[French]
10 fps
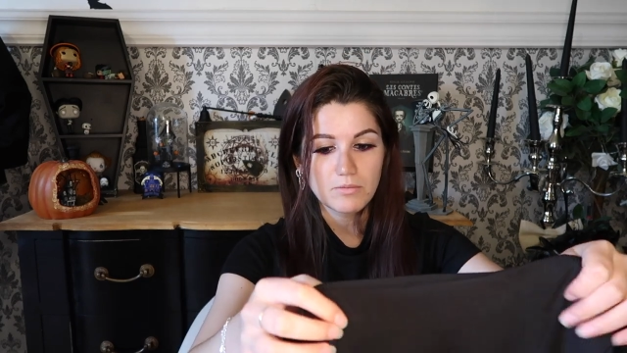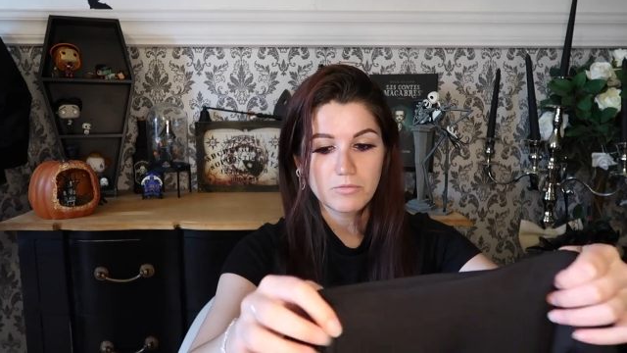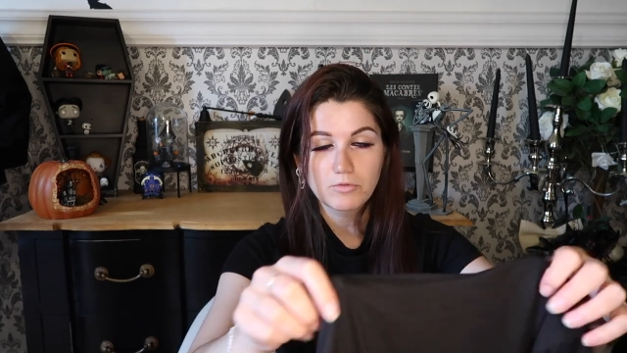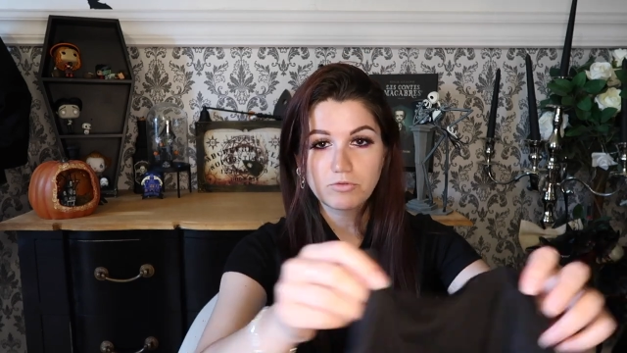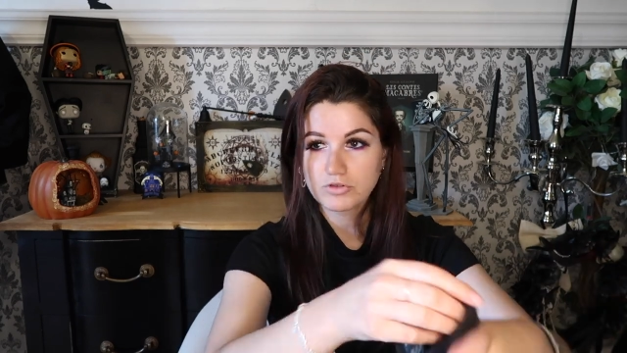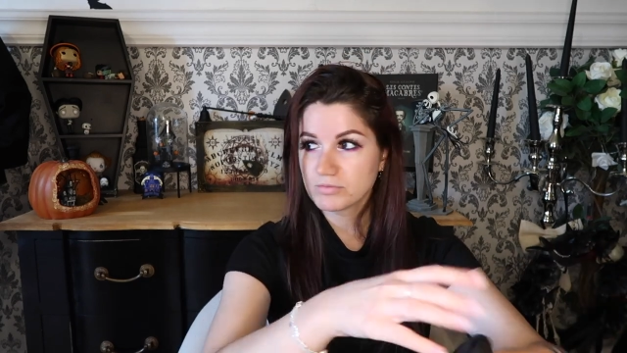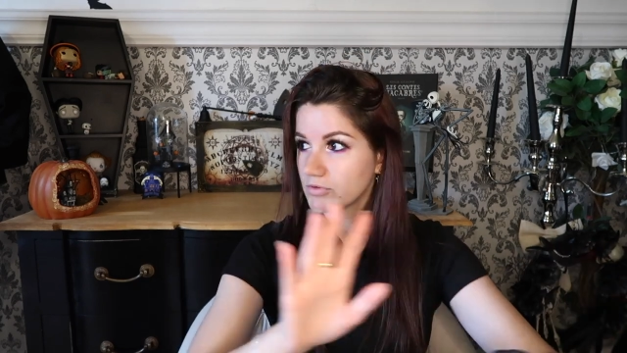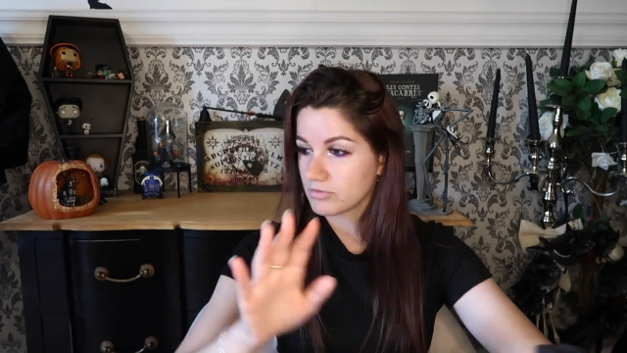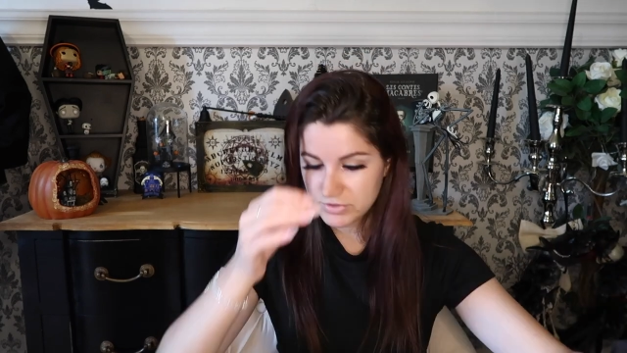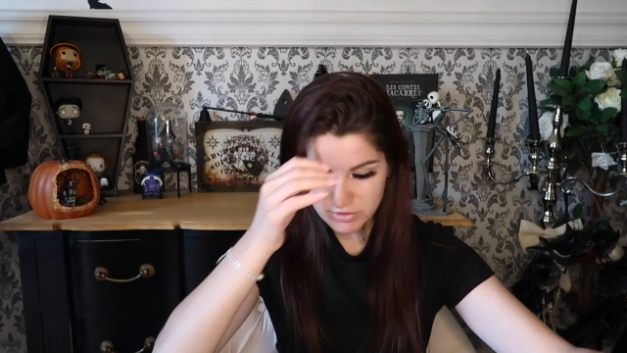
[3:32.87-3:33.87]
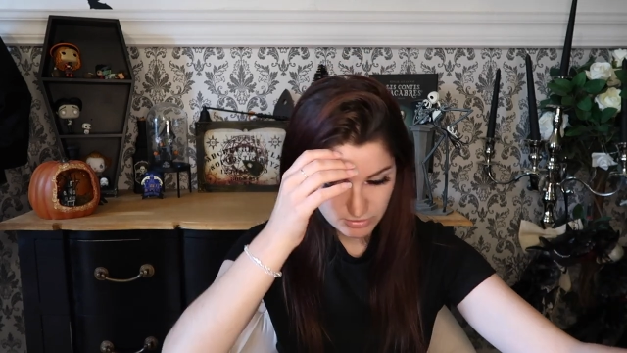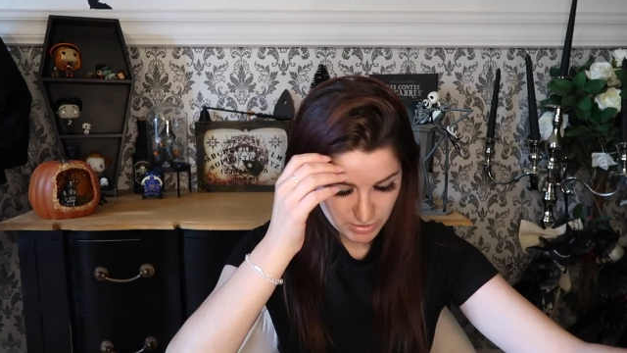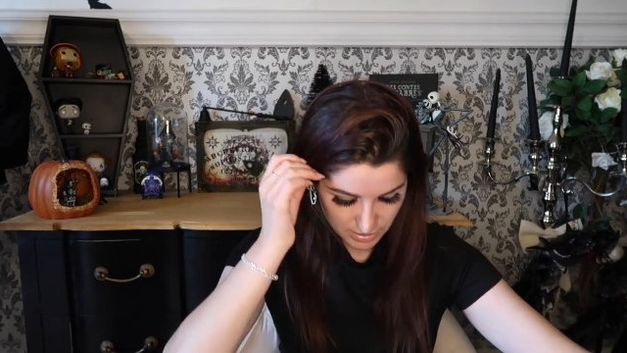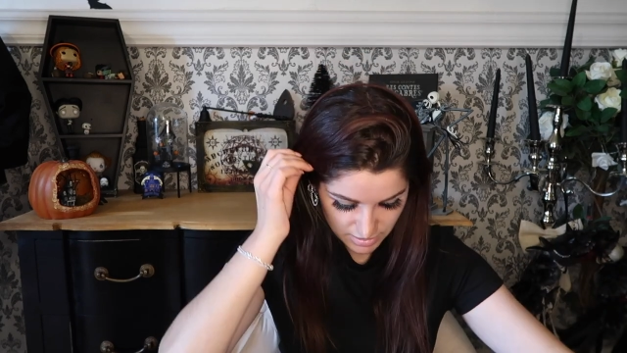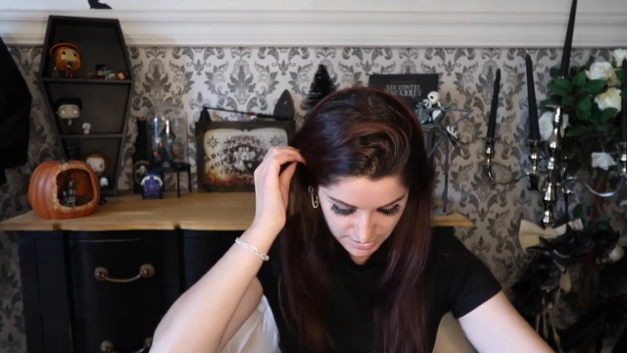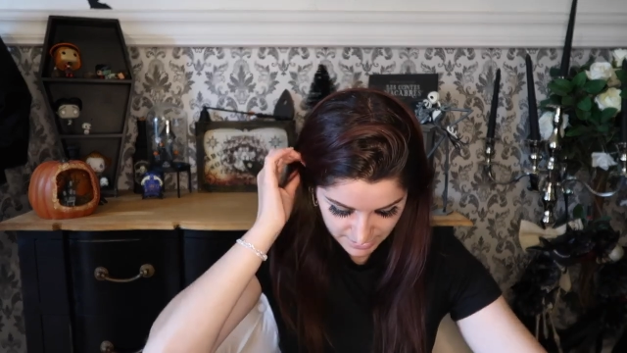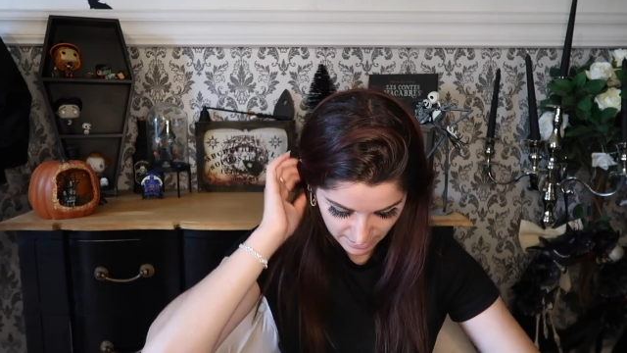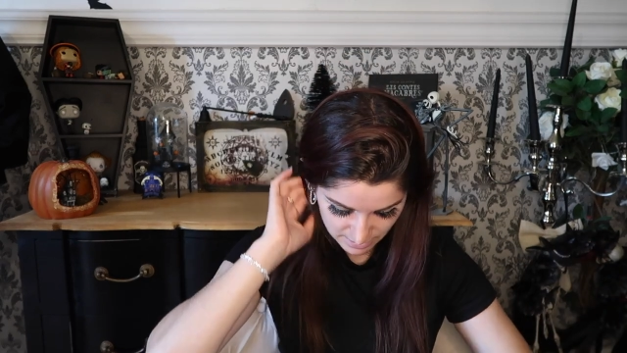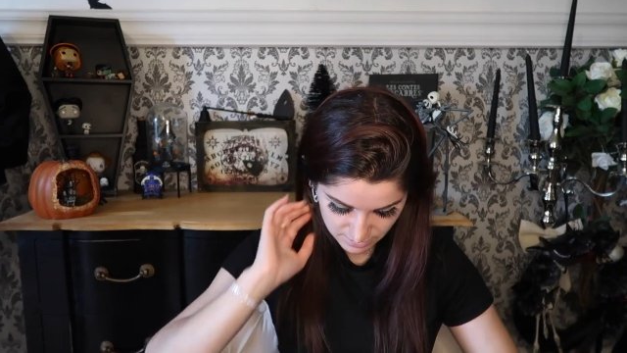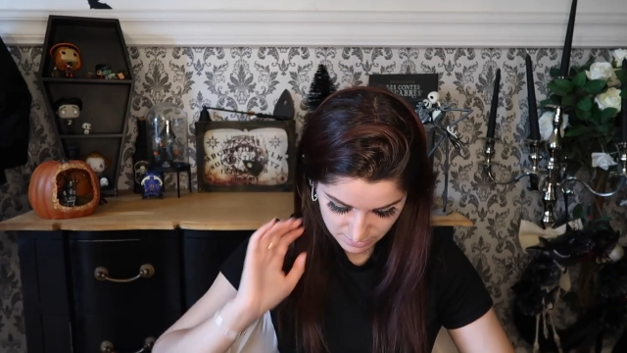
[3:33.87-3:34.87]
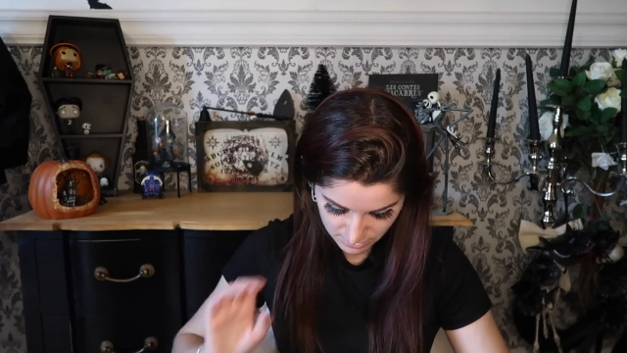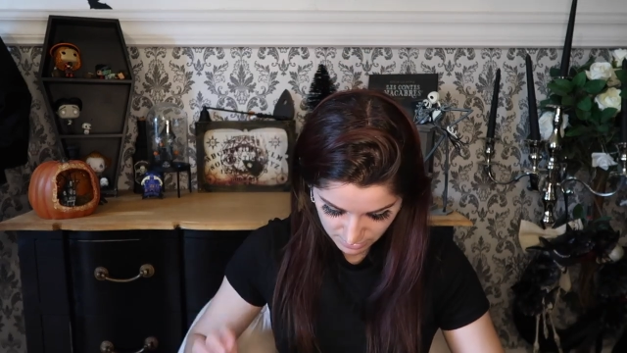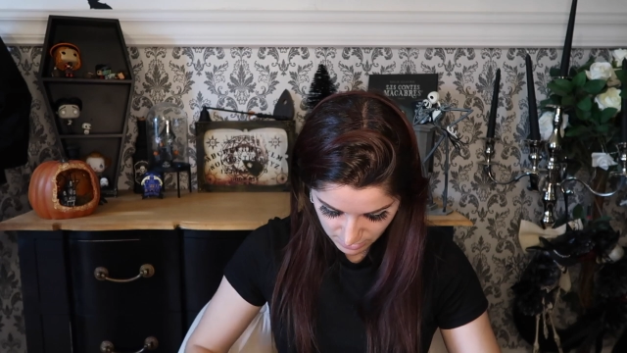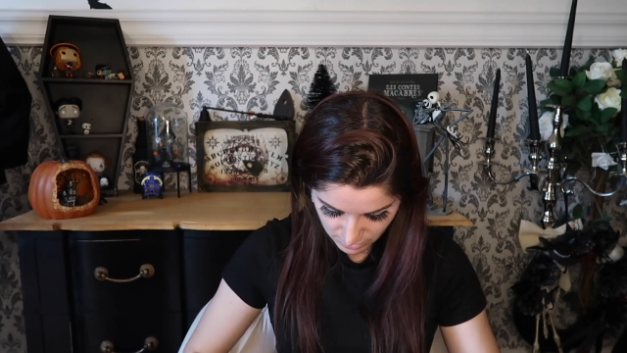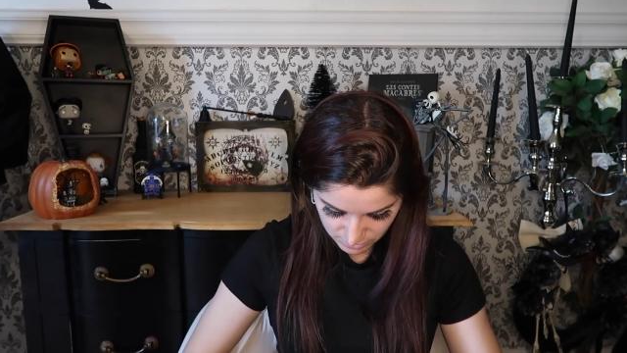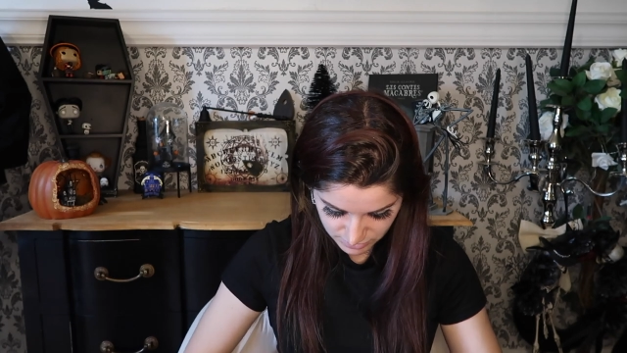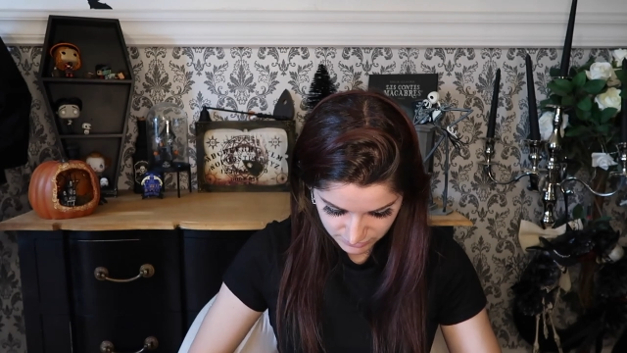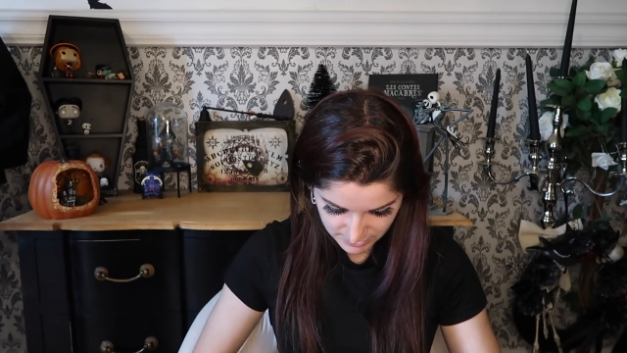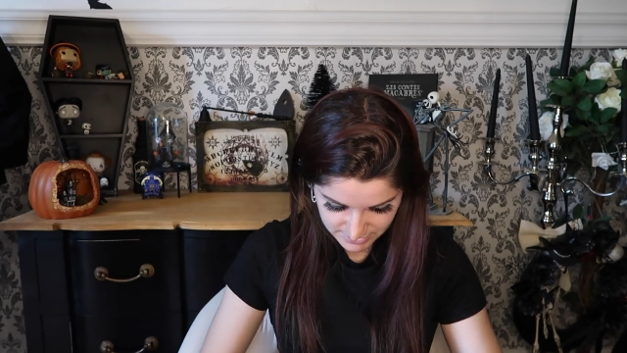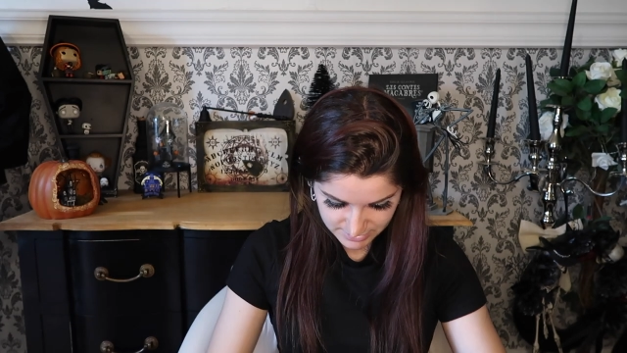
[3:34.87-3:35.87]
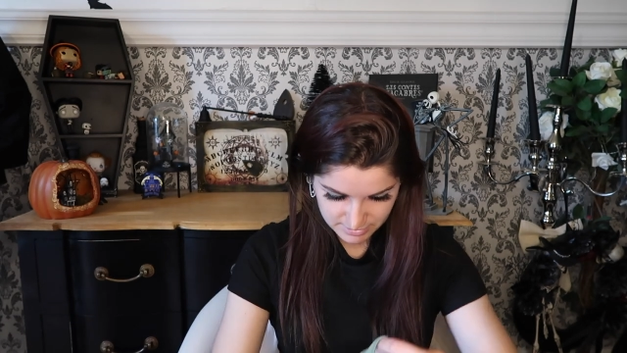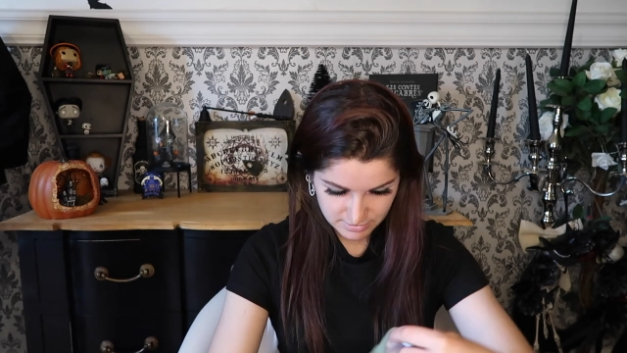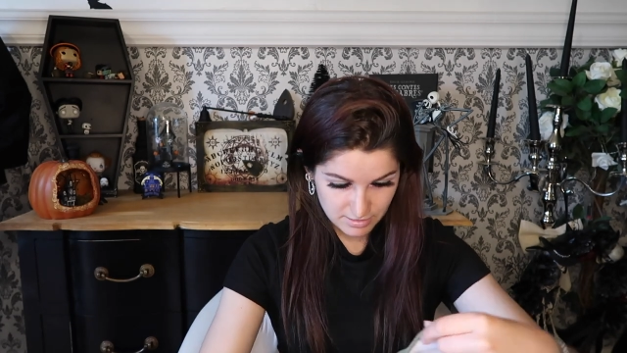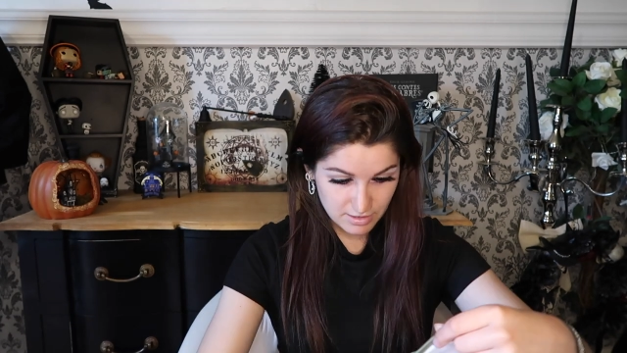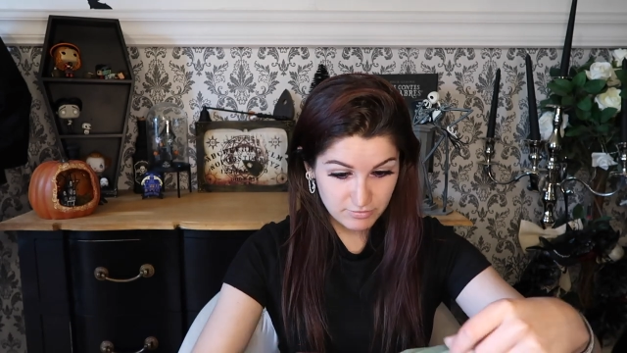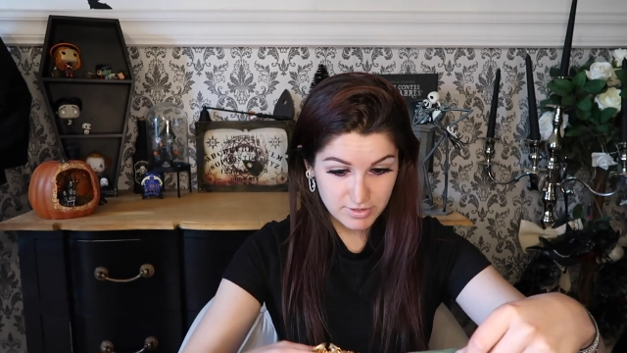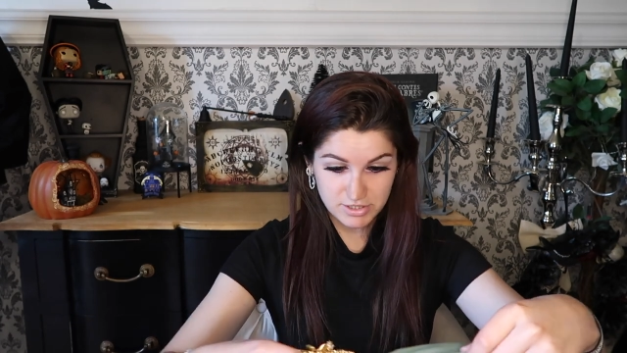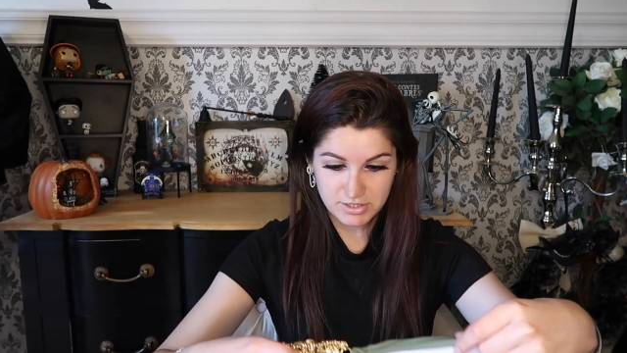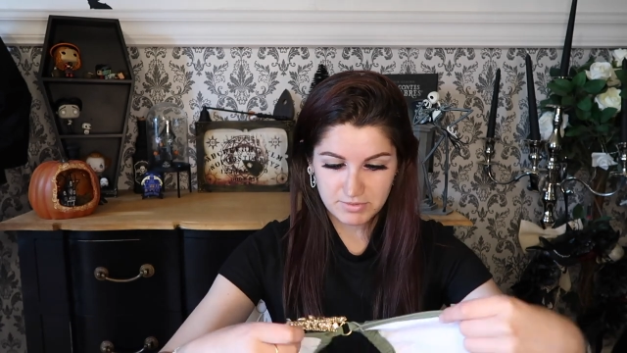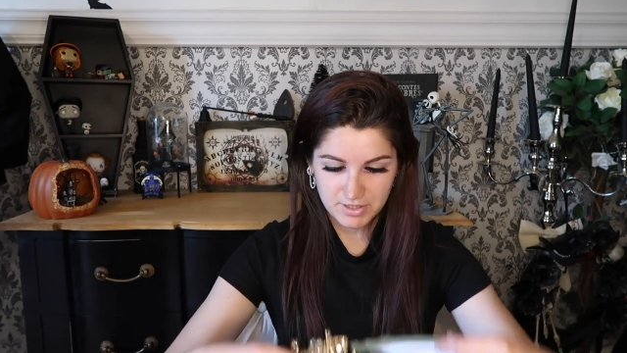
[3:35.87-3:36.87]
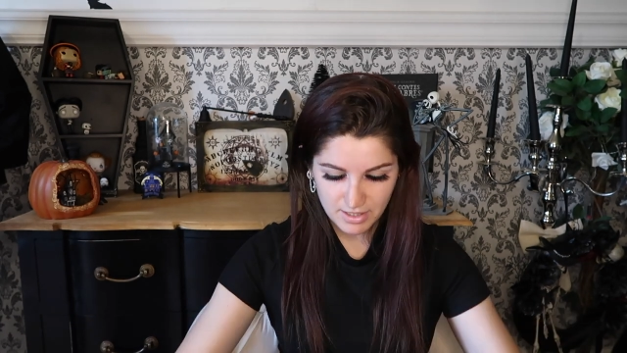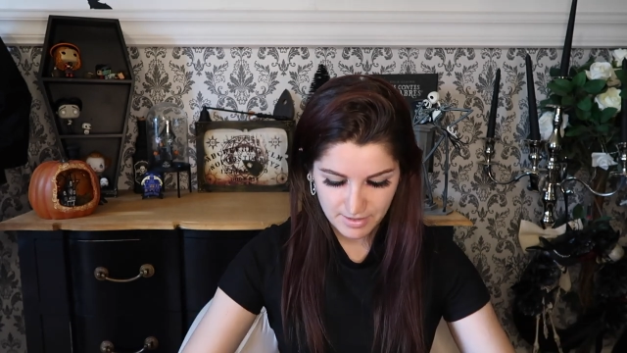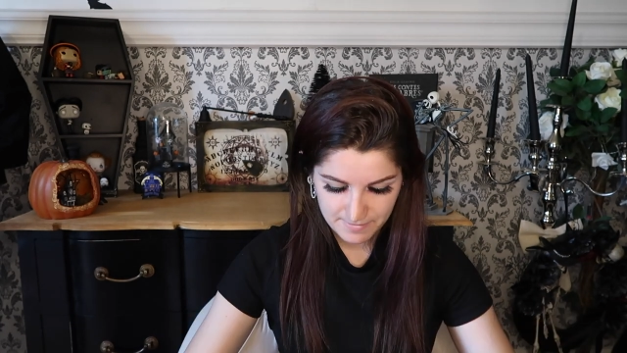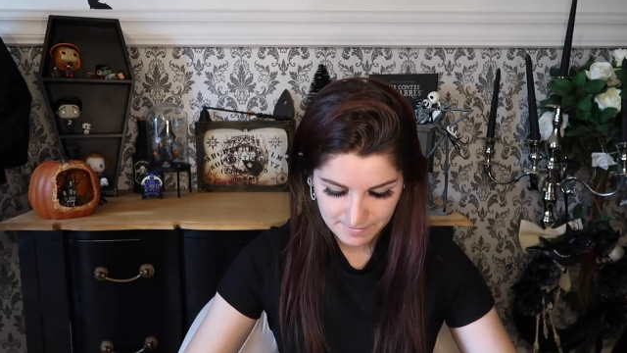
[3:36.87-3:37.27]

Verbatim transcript: Mais franchement non sinon il est nickel Ensuite ah oui j'ai pris un,